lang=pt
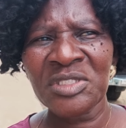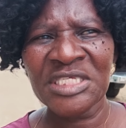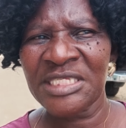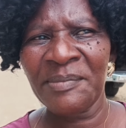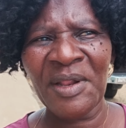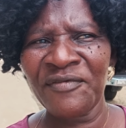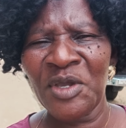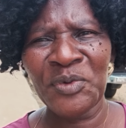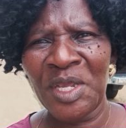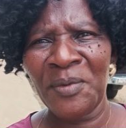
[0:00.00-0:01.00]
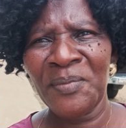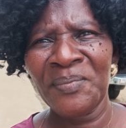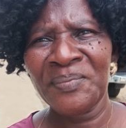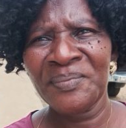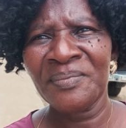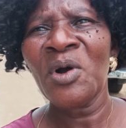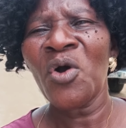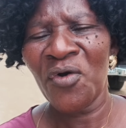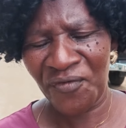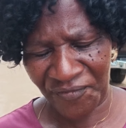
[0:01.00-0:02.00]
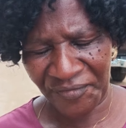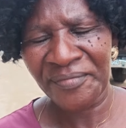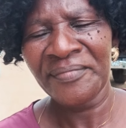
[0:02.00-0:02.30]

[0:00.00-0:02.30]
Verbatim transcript: ah, que sempre havia união. Sempre houve união.